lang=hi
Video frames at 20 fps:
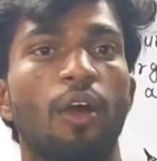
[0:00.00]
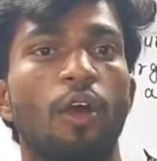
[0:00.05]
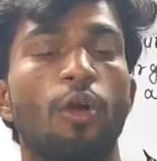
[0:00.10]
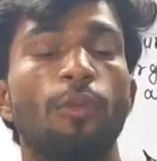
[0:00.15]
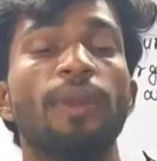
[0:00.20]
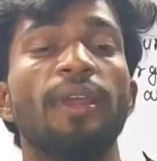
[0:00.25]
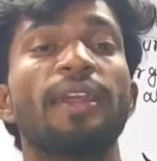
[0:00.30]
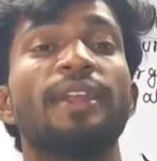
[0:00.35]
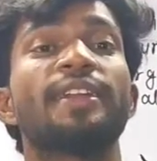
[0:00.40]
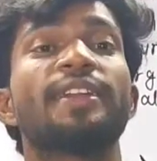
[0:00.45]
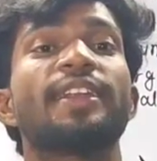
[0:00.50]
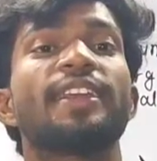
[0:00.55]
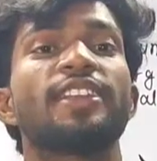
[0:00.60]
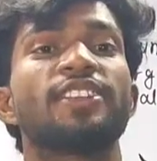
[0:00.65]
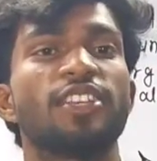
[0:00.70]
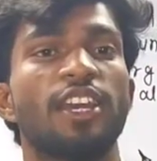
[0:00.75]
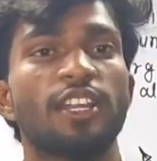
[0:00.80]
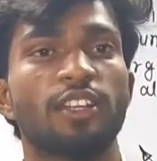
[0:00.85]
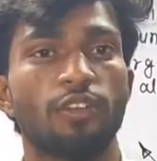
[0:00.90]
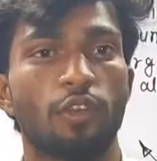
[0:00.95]
और भी
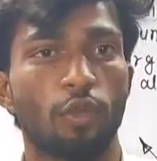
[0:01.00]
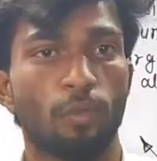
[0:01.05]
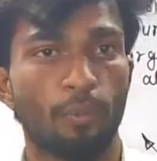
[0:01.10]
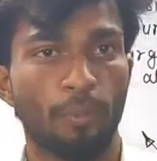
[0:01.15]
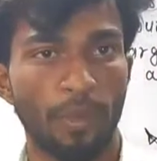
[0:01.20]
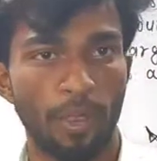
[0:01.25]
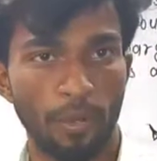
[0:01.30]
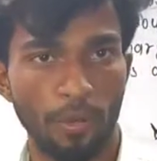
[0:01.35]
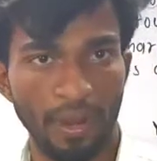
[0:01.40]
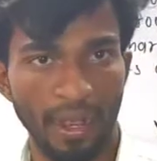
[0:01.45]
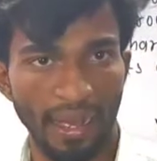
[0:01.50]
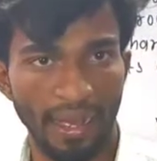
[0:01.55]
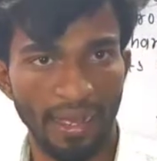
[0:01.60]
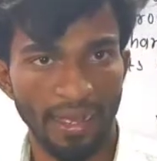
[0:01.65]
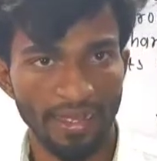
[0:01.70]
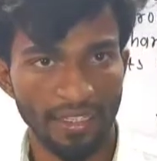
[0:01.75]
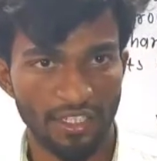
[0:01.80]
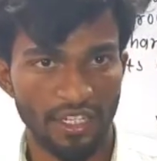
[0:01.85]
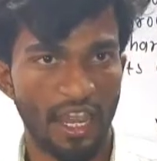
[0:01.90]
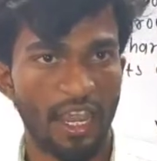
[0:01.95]
इंटीजर के रूप में होगा
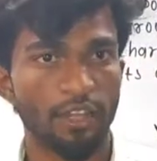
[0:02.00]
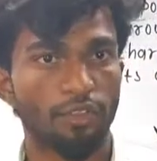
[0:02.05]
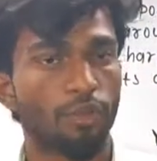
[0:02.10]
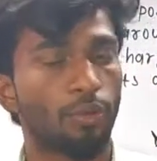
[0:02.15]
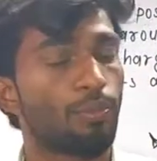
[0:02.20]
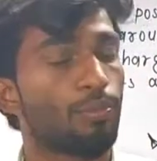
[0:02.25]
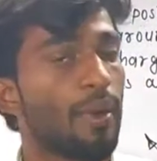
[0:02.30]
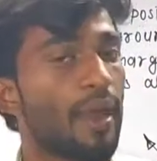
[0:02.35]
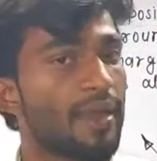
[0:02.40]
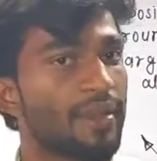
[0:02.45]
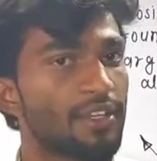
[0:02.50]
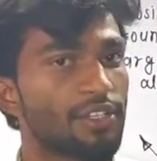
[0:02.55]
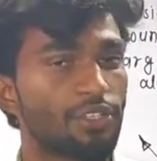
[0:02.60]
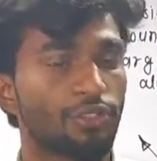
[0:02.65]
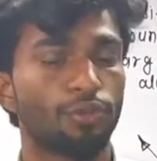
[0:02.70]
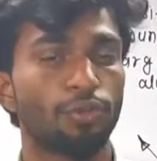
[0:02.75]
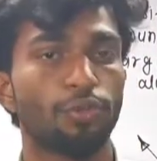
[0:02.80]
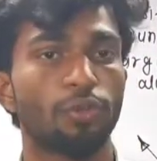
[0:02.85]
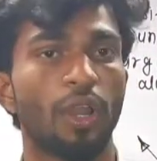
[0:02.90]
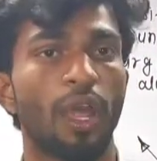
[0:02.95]
चाहे तो
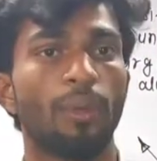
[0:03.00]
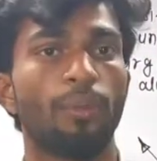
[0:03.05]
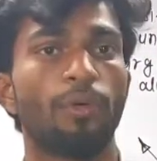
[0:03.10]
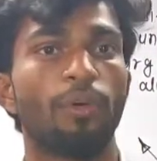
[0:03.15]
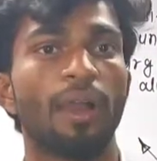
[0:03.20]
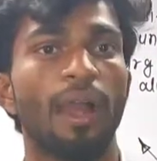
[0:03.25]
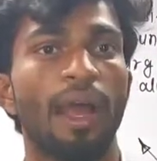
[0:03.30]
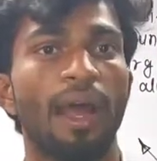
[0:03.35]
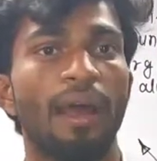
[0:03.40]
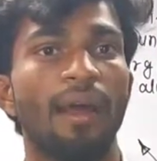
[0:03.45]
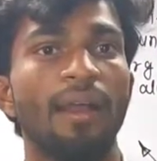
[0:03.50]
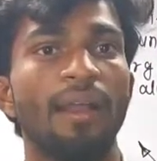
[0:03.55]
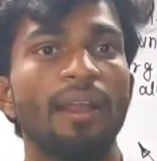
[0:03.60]
माइनस टू कुलाम होगा